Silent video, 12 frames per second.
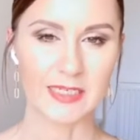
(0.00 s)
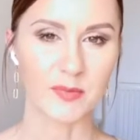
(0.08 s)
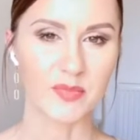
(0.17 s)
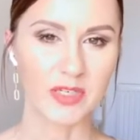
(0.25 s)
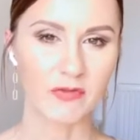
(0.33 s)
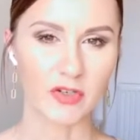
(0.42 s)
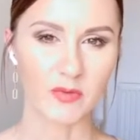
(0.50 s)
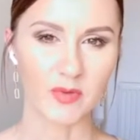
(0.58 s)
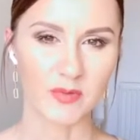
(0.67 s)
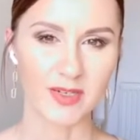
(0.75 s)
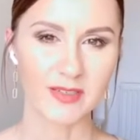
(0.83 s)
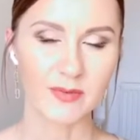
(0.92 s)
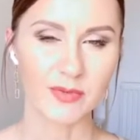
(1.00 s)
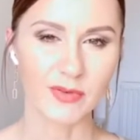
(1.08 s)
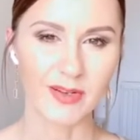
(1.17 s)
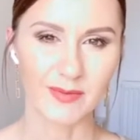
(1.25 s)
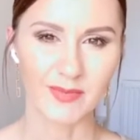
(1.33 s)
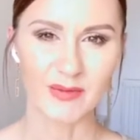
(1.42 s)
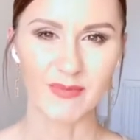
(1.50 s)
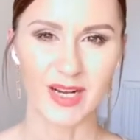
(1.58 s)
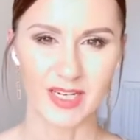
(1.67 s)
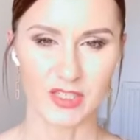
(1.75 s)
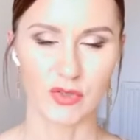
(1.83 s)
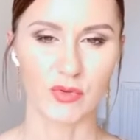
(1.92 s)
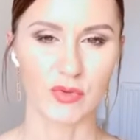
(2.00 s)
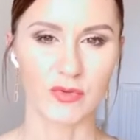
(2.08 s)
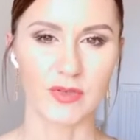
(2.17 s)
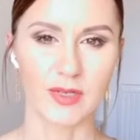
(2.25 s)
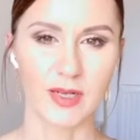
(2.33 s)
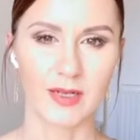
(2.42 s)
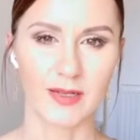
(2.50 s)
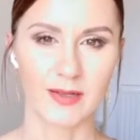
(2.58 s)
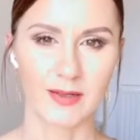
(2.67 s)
I te pierwsze momenty były dla mnie bardzo trudne,